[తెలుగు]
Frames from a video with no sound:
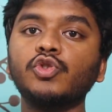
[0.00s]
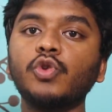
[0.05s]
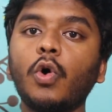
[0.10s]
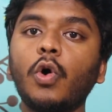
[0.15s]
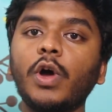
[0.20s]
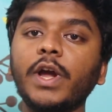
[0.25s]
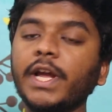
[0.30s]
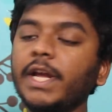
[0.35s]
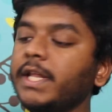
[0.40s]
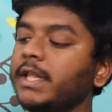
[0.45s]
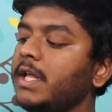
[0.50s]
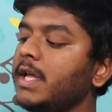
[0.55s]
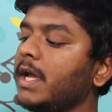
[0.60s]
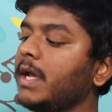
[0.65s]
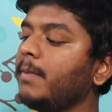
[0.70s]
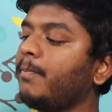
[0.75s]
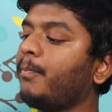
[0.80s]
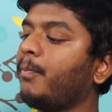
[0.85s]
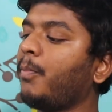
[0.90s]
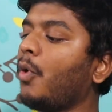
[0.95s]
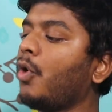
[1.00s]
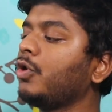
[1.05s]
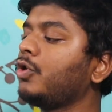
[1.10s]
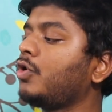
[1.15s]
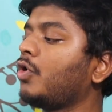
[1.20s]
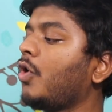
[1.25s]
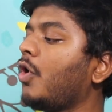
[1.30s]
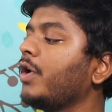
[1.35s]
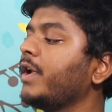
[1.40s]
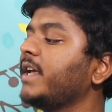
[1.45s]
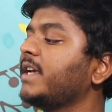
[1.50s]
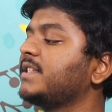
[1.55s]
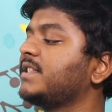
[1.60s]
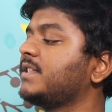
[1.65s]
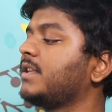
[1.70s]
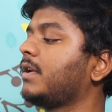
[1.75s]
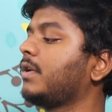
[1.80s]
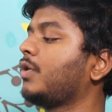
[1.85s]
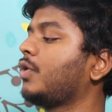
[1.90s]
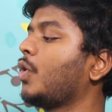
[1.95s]
సో ఇది
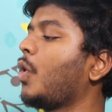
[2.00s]
పోట్రానిక్స్